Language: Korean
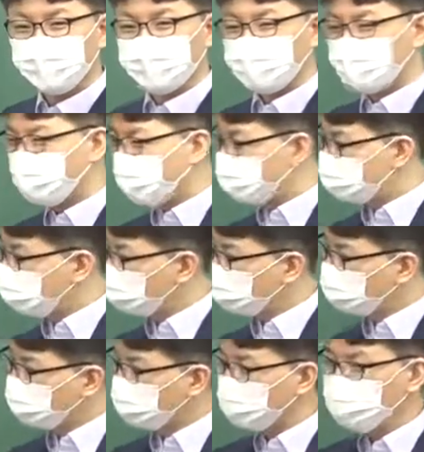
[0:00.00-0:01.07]
내가
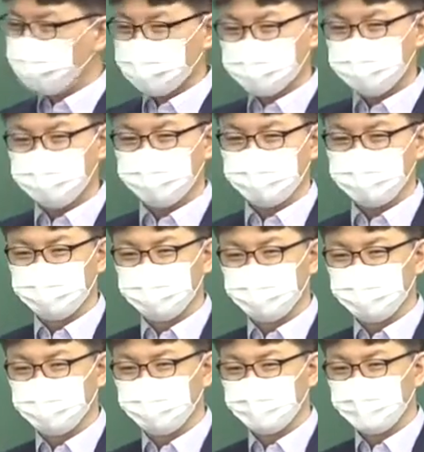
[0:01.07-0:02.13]
완벽하게 알고 맞히는 게
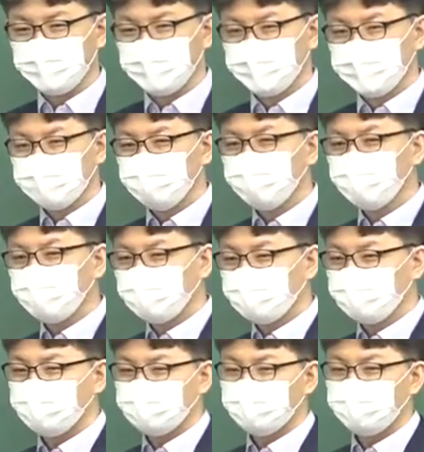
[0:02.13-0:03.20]
아니라
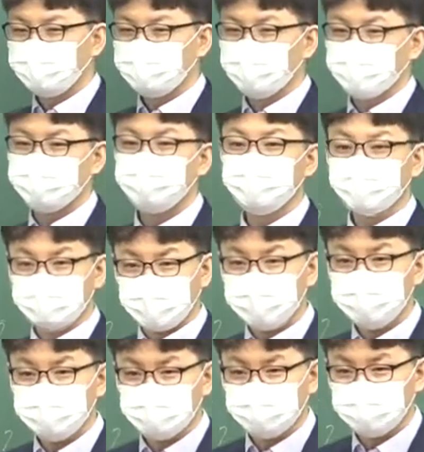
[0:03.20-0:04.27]
소거하고 맞추는 게 꽤
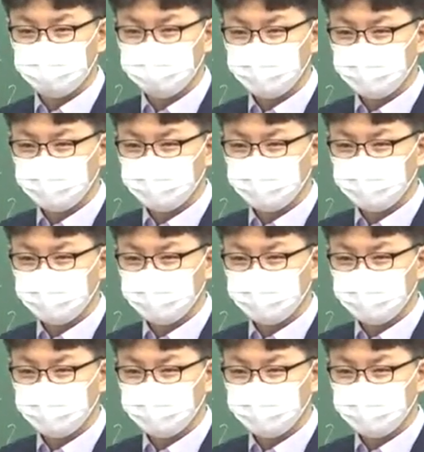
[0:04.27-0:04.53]
있어요.